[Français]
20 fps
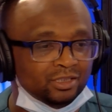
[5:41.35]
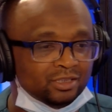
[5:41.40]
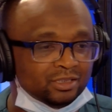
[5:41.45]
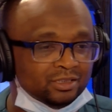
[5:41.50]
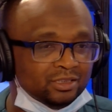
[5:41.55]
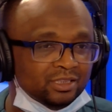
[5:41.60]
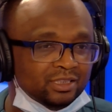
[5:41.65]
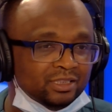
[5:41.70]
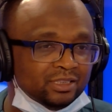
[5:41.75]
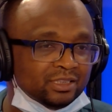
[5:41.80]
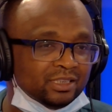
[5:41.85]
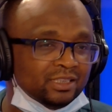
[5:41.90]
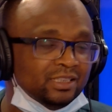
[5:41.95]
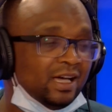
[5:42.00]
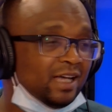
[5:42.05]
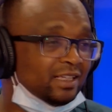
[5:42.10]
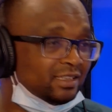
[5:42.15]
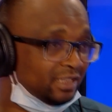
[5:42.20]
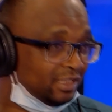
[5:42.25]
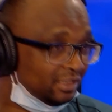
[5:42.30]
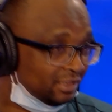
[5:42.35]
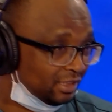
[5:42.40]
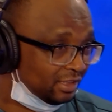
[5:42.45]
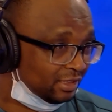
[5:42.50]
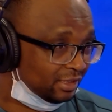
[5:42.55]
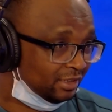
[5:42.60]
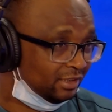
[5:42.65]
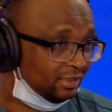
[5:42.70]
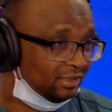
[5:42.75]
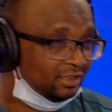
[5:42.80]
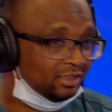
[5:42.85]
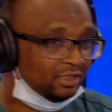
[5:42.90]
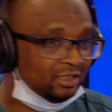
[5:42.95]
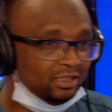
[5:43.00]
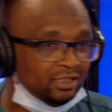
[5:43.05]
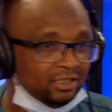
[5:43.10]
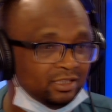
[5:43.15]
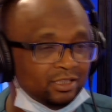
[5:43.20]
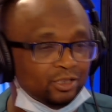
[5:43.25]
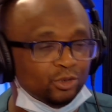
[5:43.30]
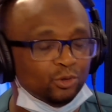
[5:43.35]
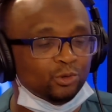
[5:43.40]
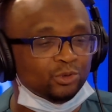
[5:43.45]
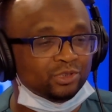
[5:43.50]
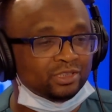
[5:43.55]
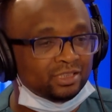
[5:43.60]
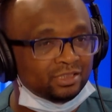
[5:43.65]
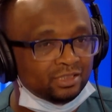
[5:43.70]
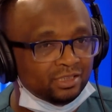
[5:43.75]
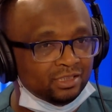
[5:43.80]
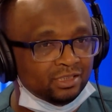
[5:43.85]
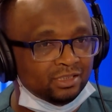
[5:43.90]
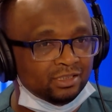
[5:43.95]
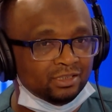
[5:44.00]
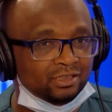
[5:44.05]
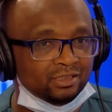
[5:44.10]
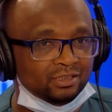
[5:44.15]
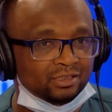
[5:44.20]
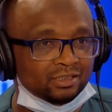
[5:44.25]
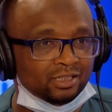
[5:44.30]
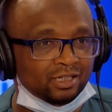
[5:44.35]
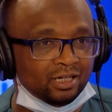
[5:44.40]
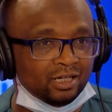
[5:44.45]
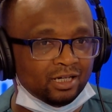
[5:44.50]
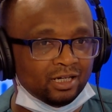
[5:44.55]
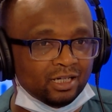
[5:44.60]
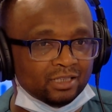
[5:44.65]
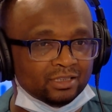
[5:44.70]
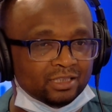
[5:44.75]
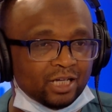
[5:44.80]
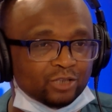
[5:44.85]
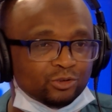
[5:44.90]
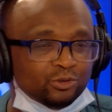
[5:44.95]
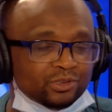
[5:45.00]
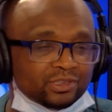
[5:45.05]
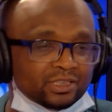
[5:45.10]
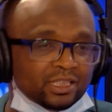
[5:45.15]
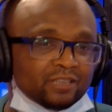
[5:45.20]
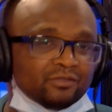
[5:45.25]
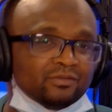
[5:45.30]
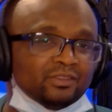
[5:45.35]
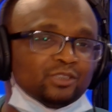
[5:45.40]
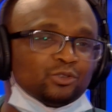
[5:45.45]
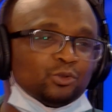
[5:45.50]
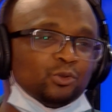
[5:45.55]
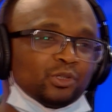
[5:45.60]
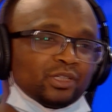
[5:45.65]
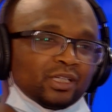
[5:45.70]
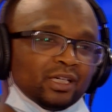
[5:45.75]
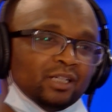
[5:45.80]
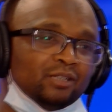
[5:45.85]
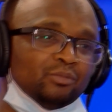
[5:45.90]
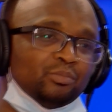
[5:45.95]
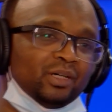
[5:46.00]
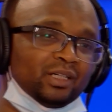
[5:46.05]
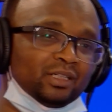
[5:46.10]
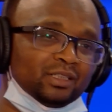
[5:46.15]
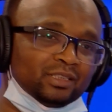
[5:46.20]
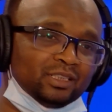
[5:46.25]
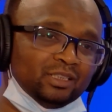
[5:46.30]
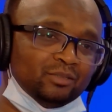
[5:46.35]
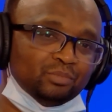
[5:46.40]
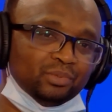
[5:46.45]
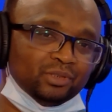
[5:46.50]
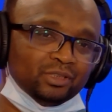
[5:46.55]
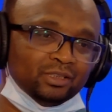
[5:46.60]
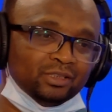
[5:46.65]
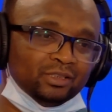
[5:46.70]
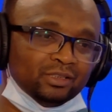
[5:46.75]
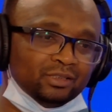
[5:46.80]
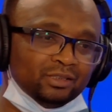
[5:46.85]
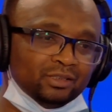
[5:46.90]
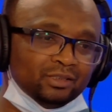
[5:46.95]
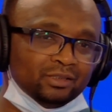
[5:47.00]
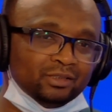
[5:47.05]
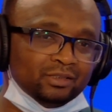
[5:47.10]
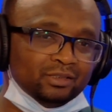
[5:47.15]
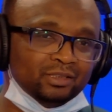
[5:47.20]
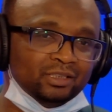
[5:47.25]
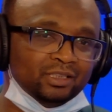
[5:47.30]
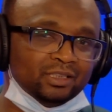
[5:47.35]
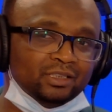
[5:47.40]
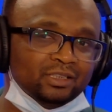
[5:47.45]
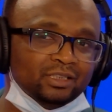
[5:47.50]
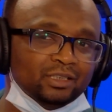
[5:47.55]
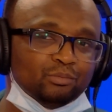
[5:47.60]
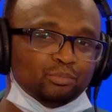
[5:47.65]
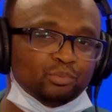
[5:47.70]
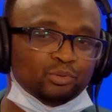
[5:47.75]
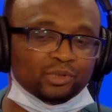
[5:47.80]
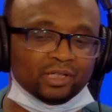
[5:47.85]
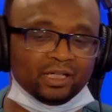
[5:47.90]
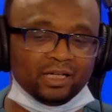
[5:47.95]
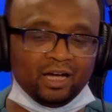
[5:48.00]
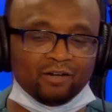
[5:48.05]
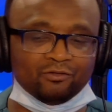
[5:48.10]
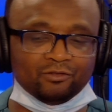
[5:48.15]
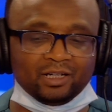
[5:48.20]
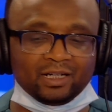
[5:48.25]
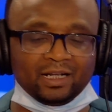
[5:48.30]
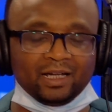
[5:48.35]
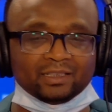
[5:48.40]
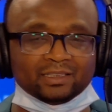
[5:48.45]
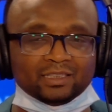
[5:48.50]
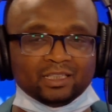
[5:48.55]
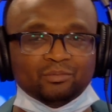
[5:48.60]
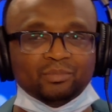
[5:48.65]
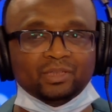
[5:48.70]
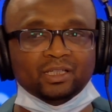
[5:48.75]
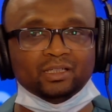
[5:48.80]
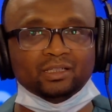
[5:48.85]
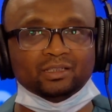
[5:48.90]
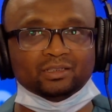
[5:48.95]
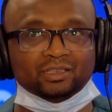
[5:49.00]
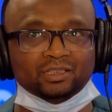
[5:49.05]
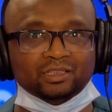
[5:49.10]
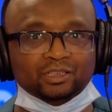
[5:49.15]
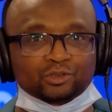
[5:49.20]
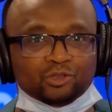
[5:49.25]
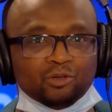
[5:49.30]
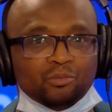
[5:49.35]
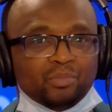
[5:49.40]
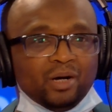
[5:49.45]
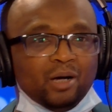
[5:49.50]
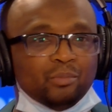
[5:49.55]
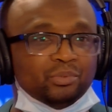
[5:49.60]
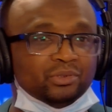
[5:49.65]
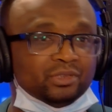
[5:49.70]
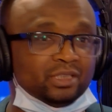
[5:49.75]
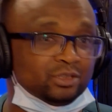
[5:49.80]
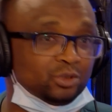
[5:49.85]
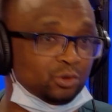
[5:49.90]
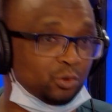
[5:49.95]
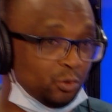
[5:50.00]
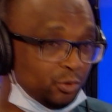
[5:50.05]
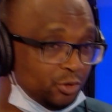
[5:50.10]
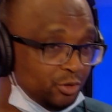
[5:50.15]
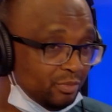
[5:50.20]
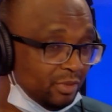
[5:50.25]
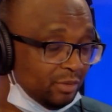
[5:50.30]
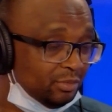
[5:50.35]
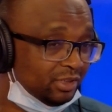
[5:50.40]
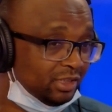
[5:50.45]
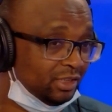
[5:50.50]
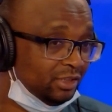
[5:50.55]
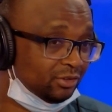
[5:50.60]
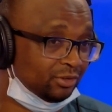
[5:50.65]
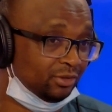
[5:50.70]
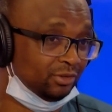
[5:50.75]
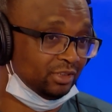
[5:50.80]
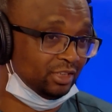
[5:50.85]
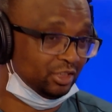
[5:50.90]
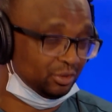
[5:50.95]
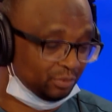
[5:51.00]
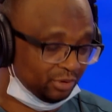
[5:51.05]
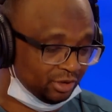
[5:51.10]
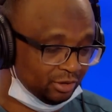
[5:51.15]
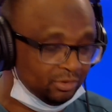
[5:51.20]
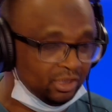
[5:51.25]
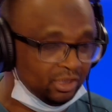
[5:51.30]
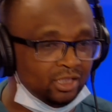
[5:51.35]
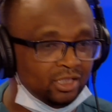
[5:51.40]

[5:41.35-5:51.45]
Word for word: de les aider à s'intégrer et aussi, euh, il y a deux services auxquels, par exemple, euh, les Guinéens pourraient avoir accès, mais qui ne sont pas peut-être connus, même s'ils sont disponibles.